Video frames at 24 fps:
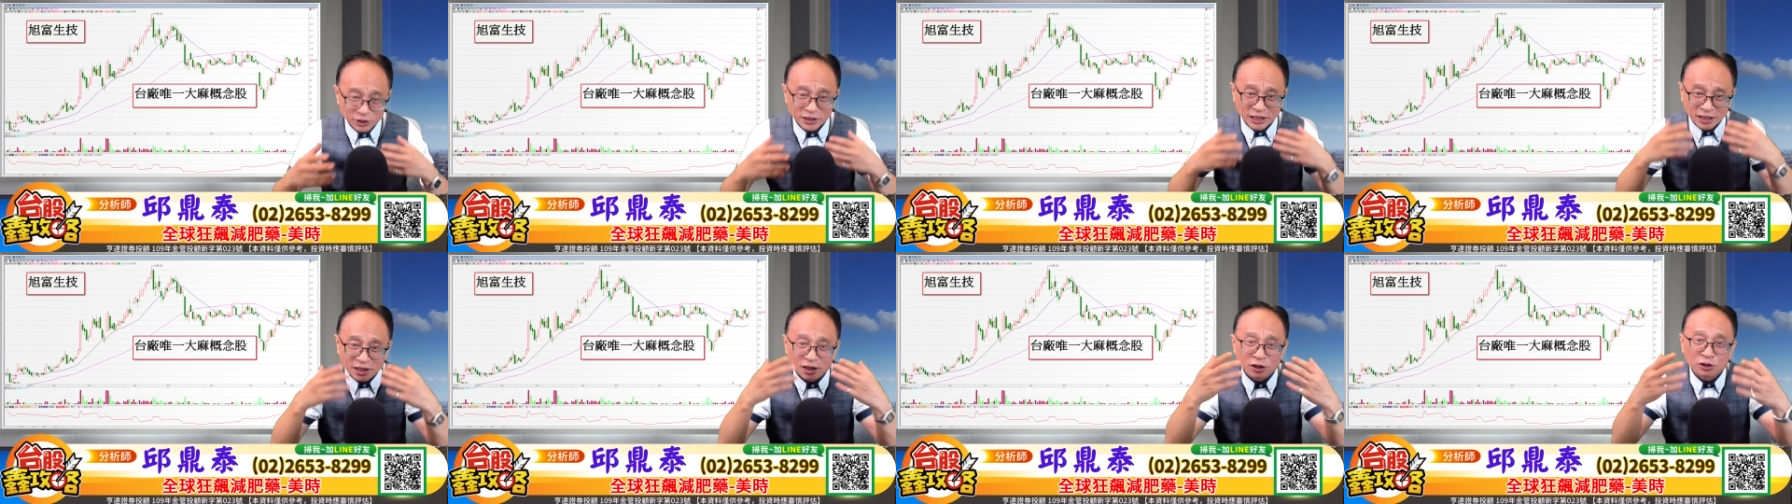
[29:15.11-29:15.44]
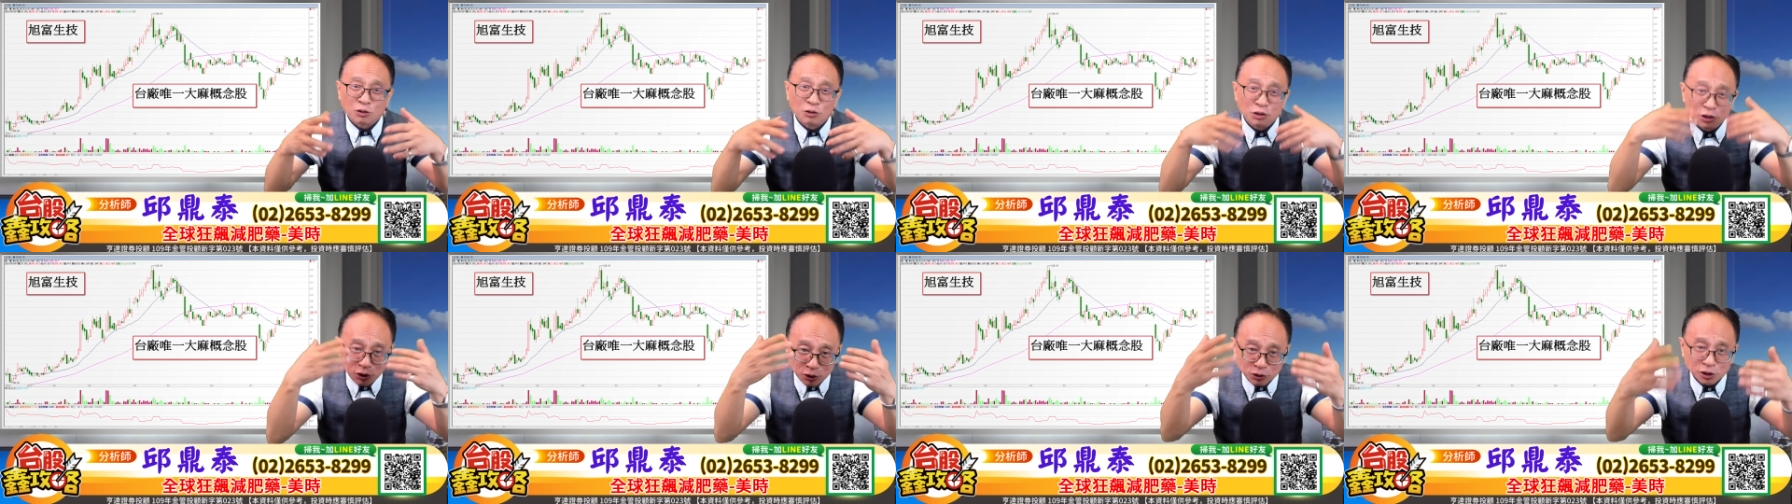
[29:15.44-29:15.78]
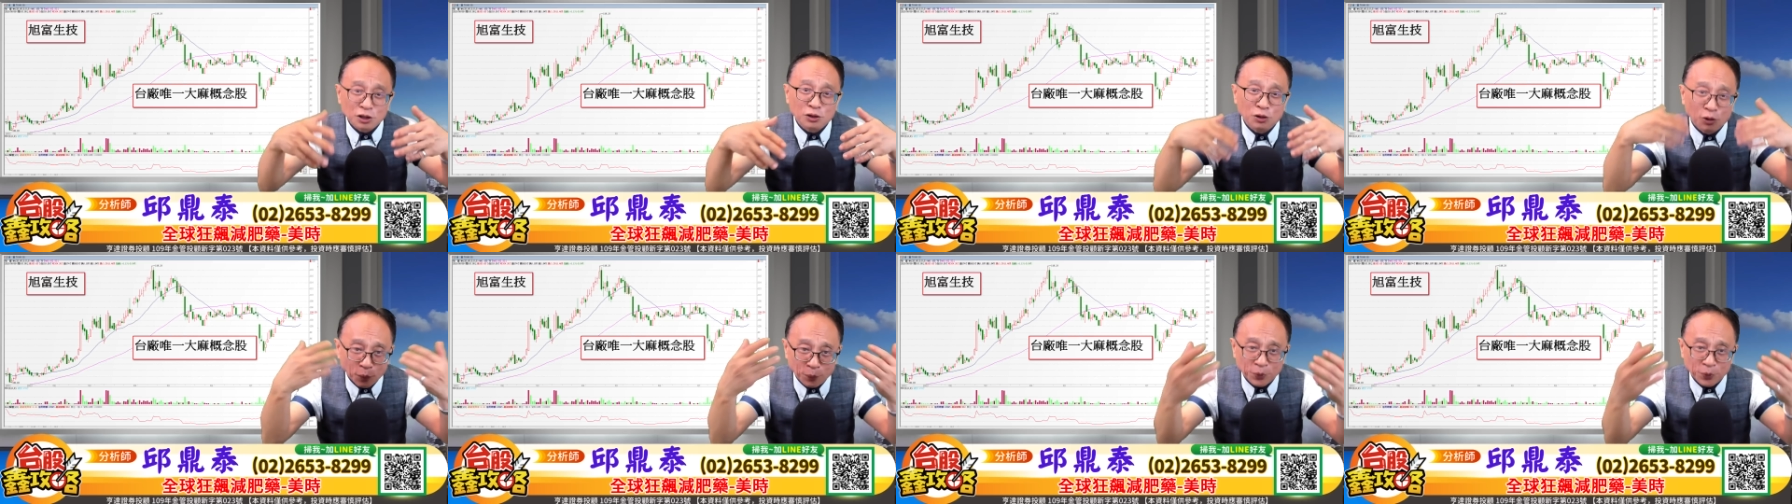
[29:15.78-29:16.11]
涨的东西都
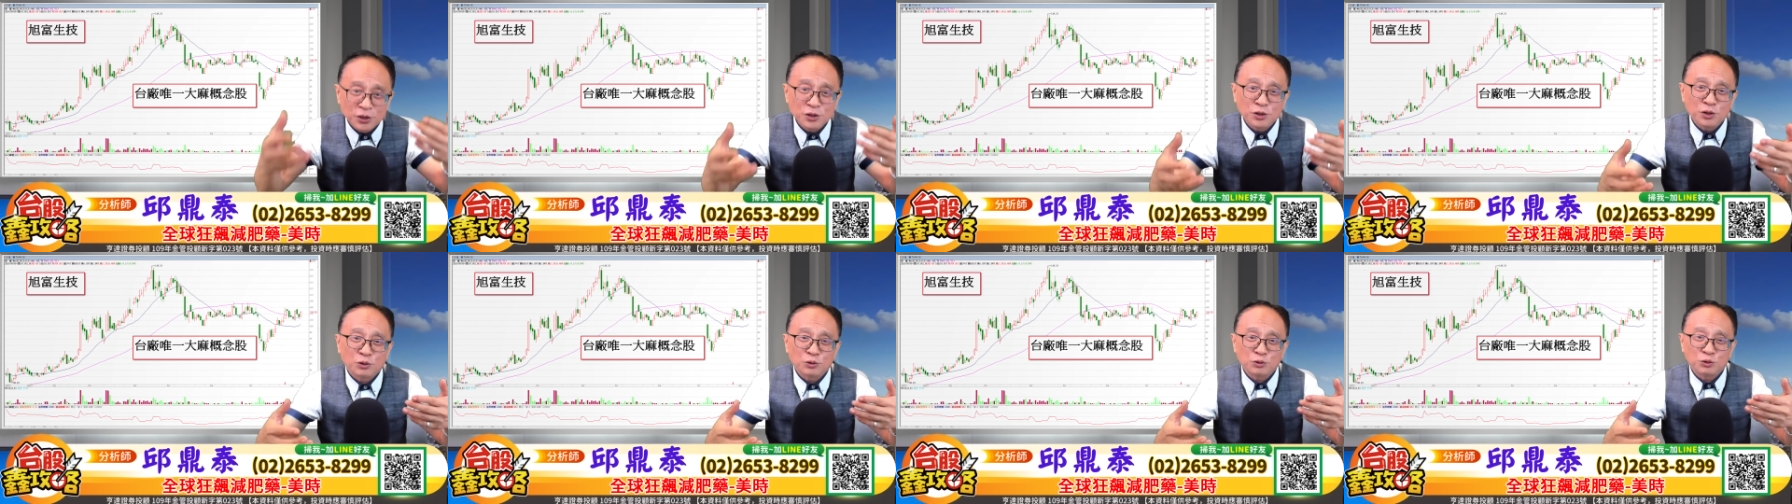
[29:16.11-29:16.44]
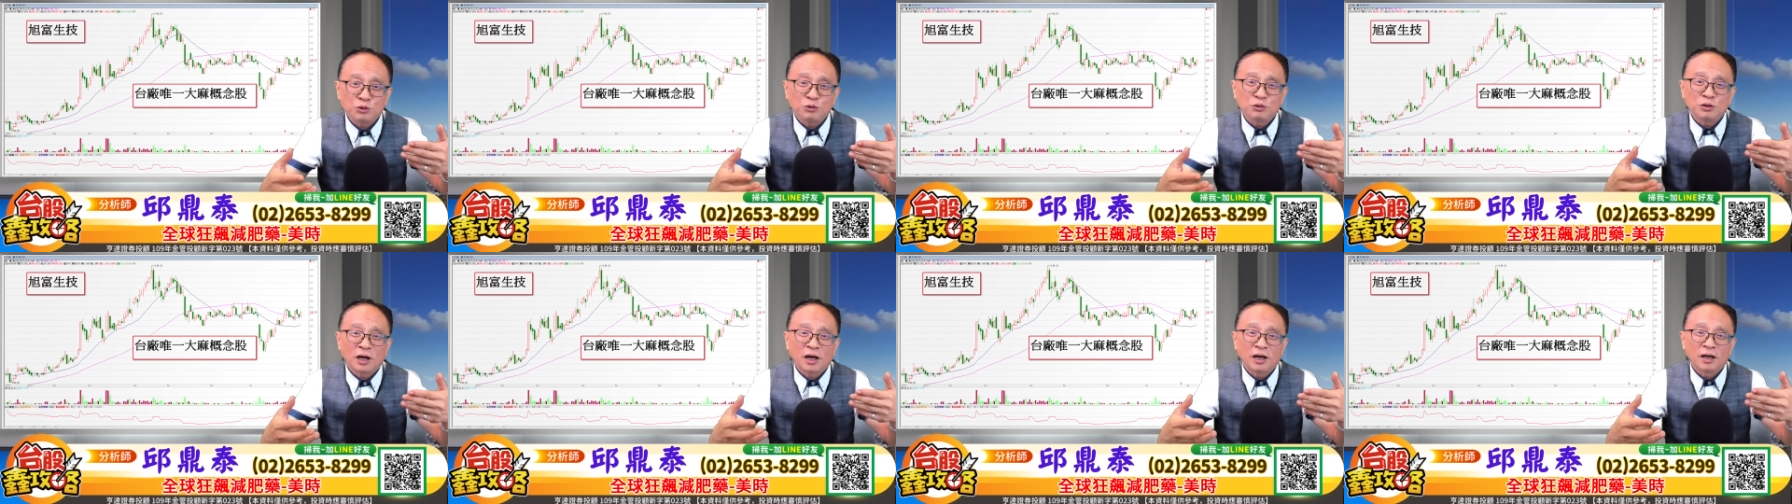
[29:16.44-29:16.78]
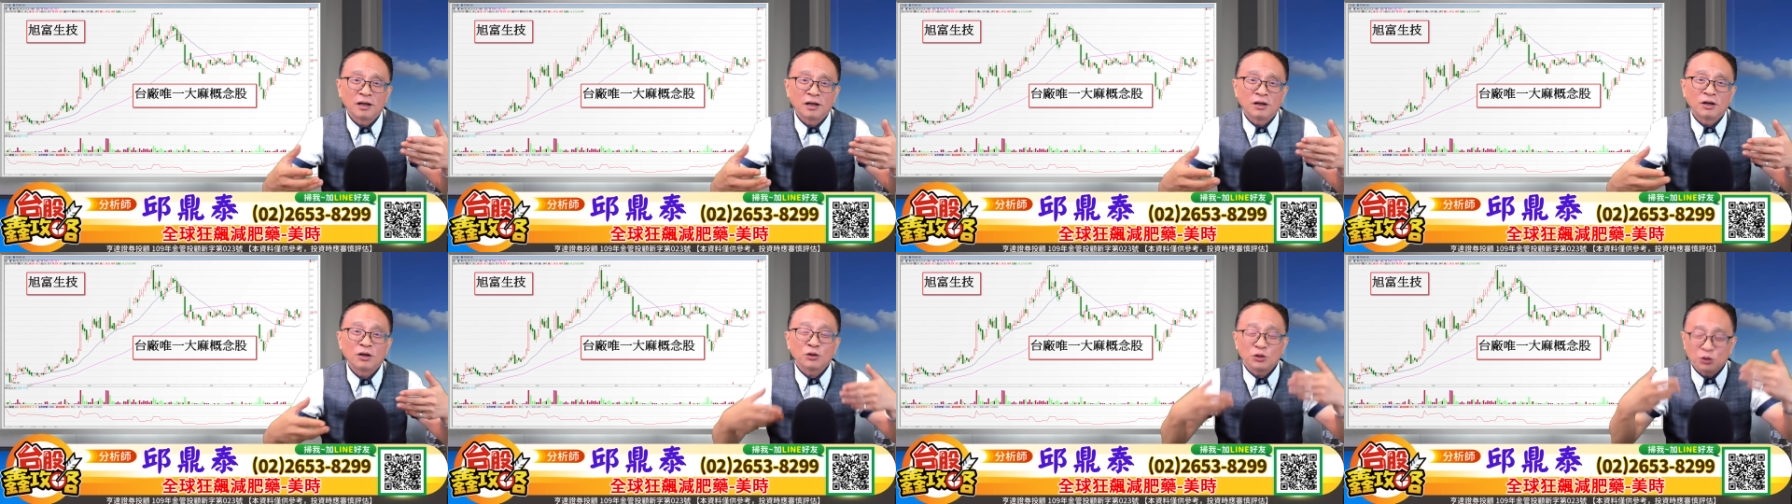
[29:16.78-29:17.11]
是有凭有据的
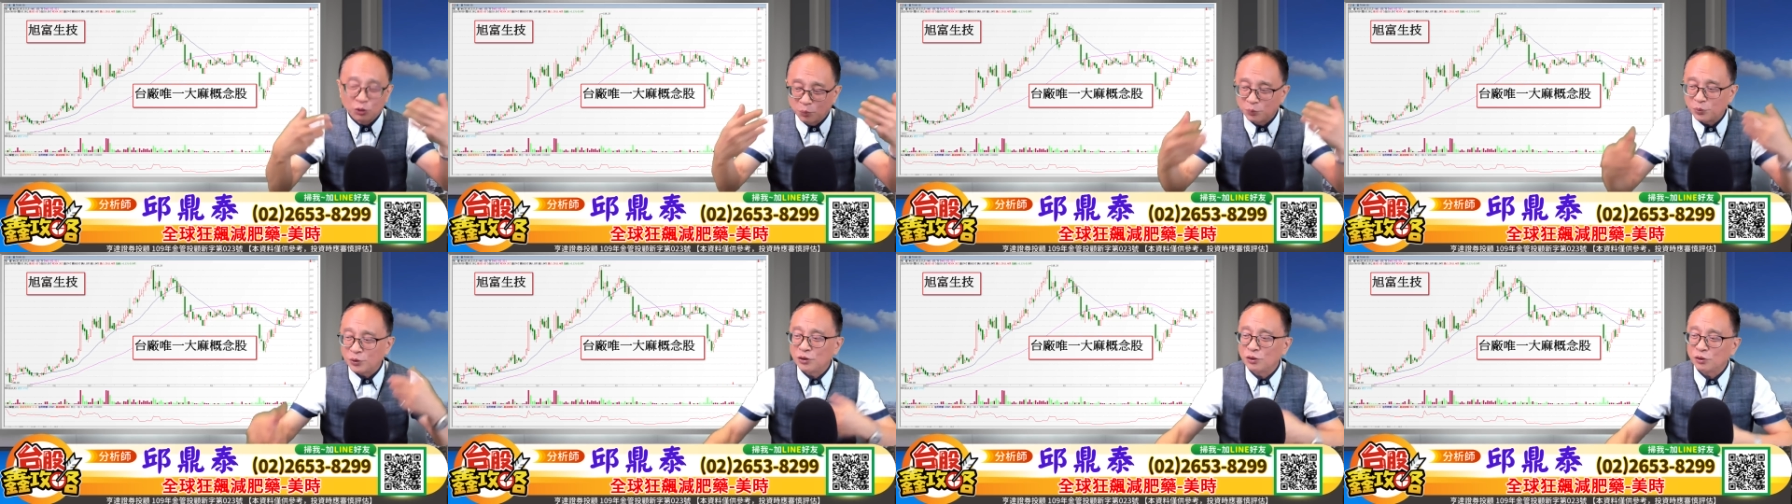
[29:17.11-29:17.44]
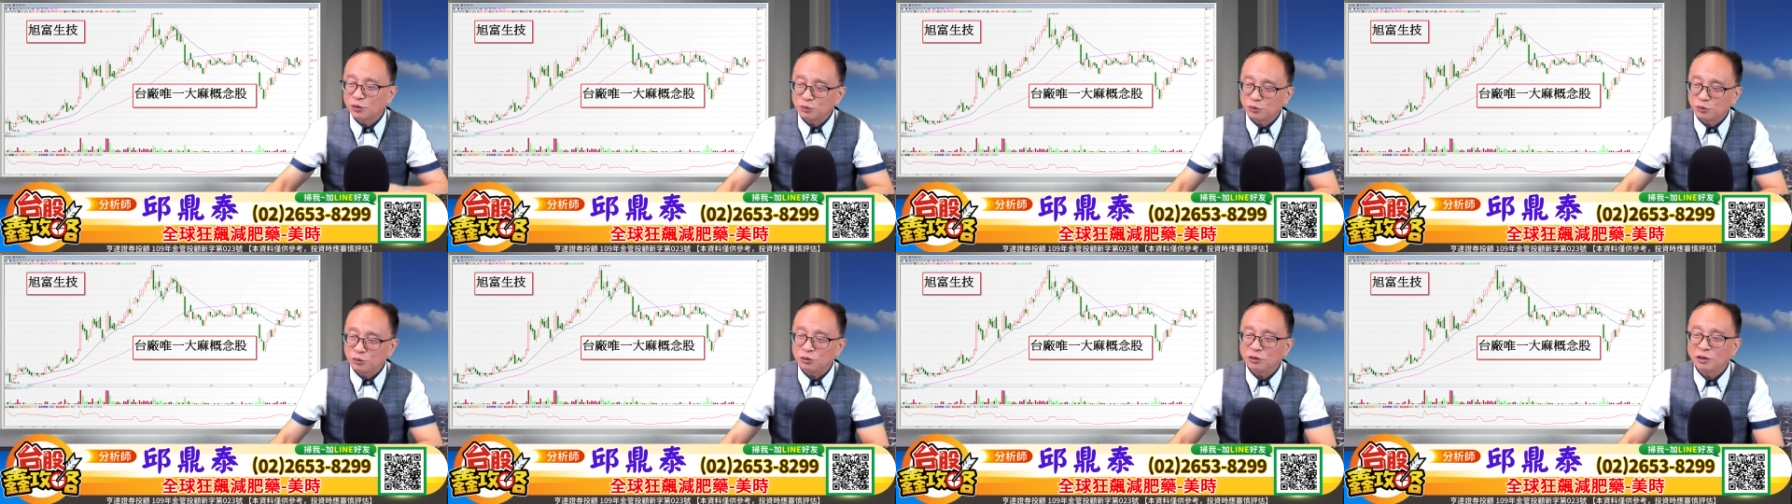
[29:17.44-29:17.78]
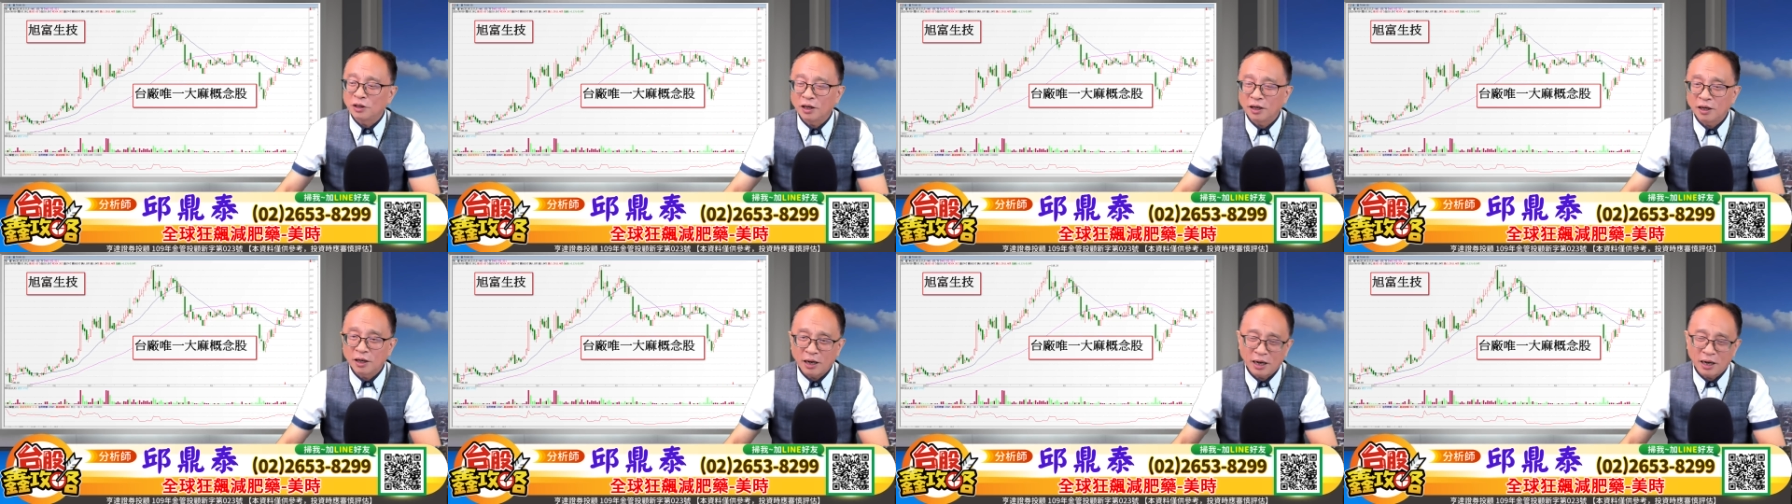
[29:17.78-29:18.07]
哦，有凭有据的。